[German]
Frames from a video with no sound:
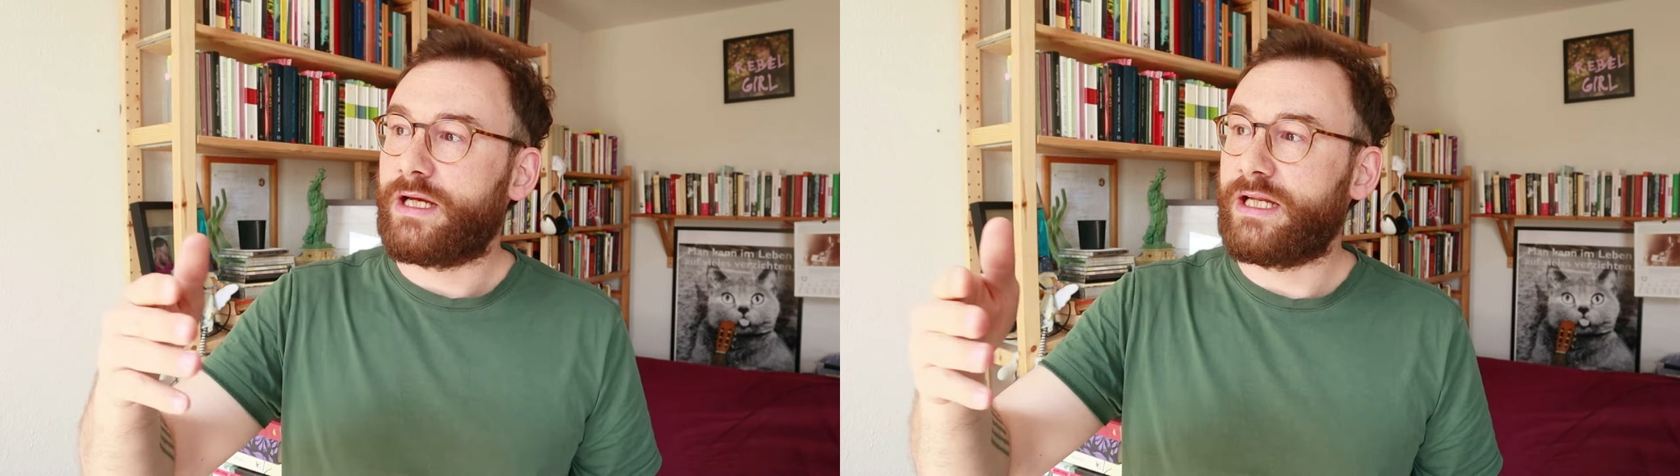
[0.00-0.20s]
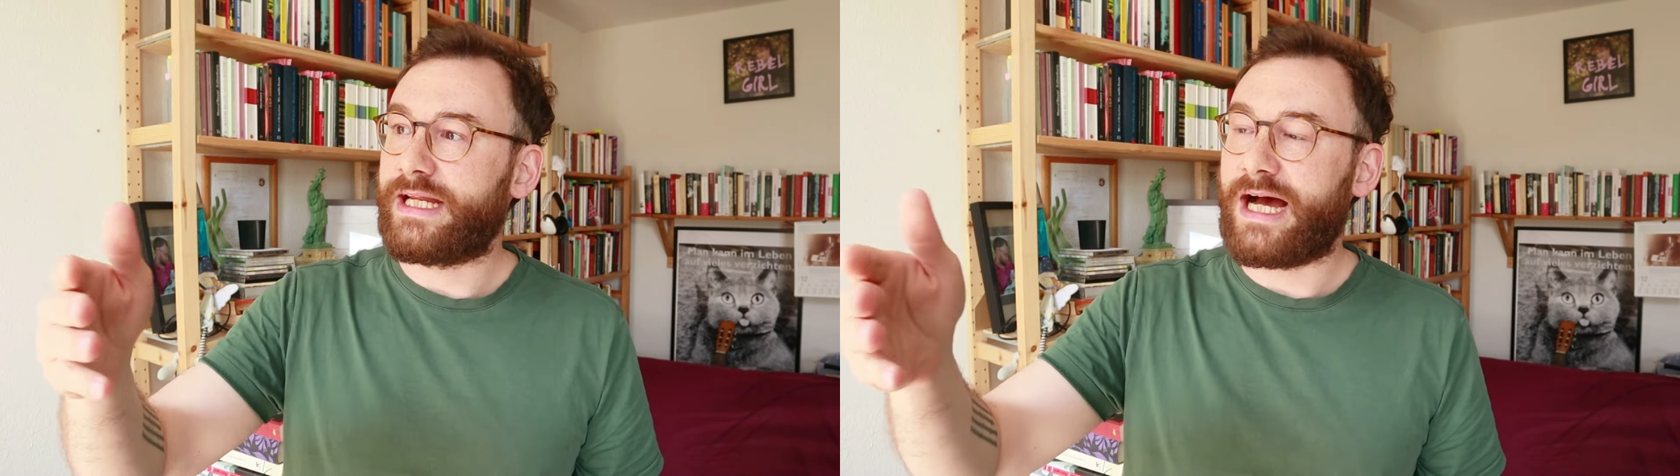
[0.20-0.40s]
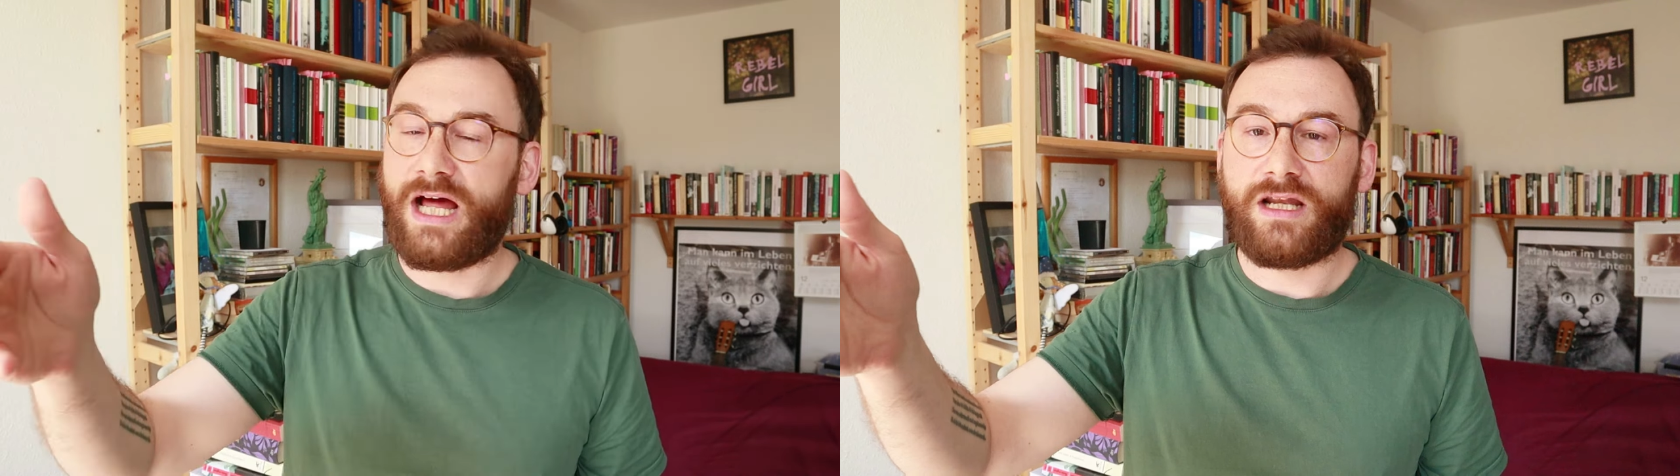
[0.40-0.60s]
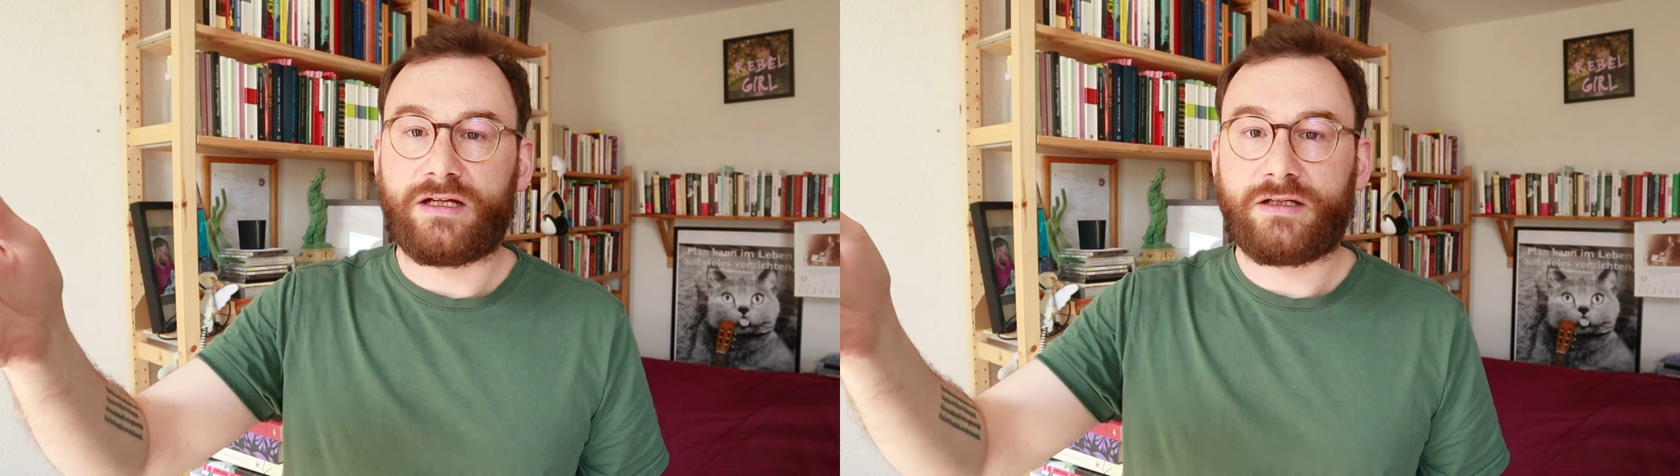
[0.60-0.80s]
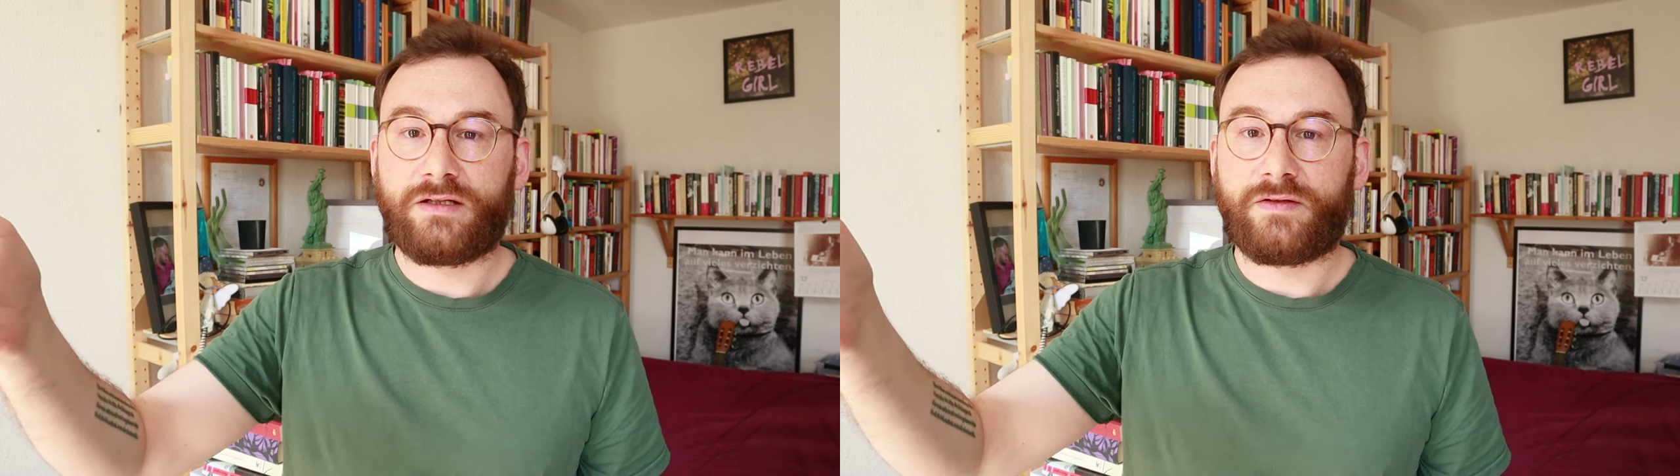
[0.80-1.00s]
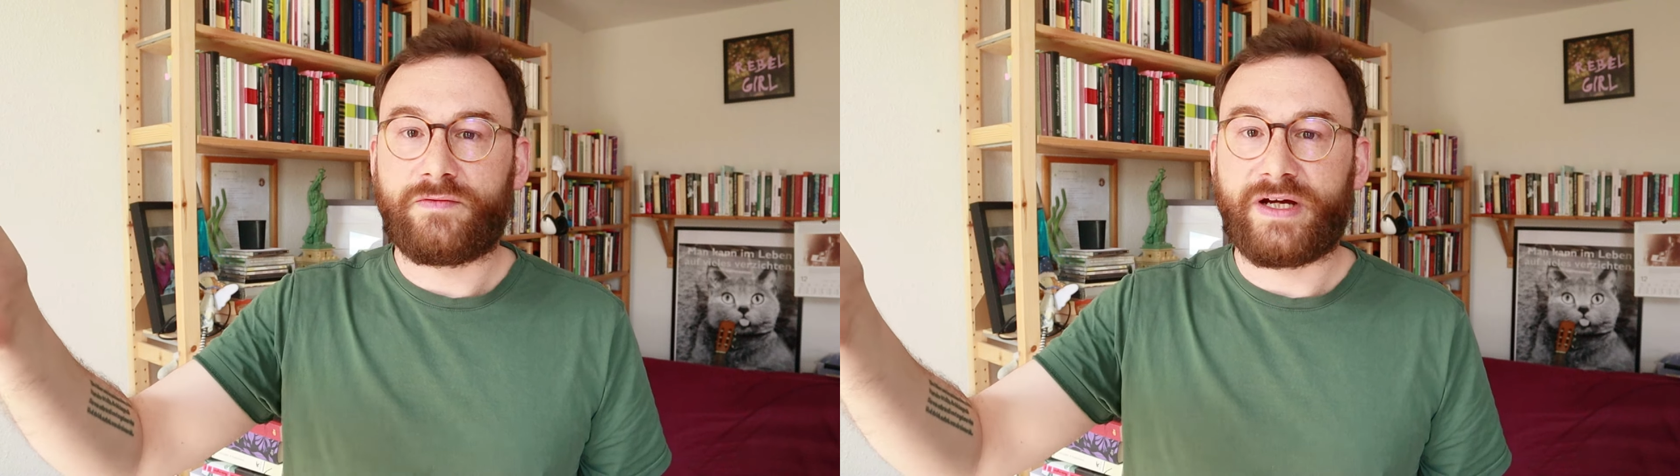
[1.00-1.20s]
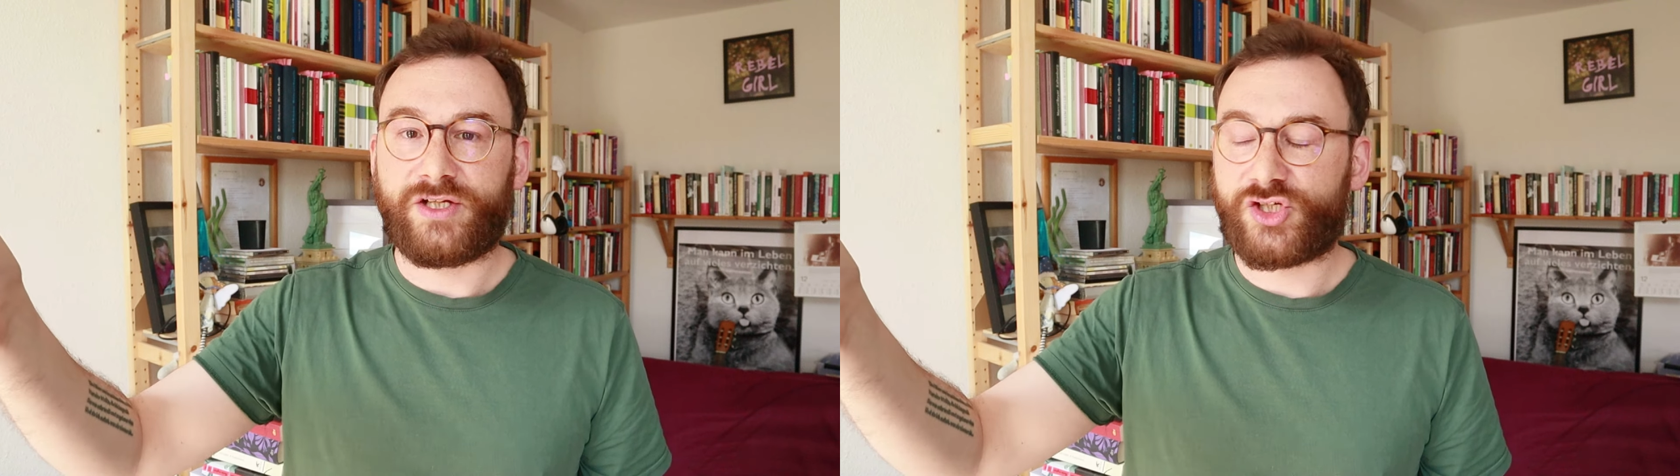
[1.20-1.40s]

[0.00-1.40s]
In der Halle war die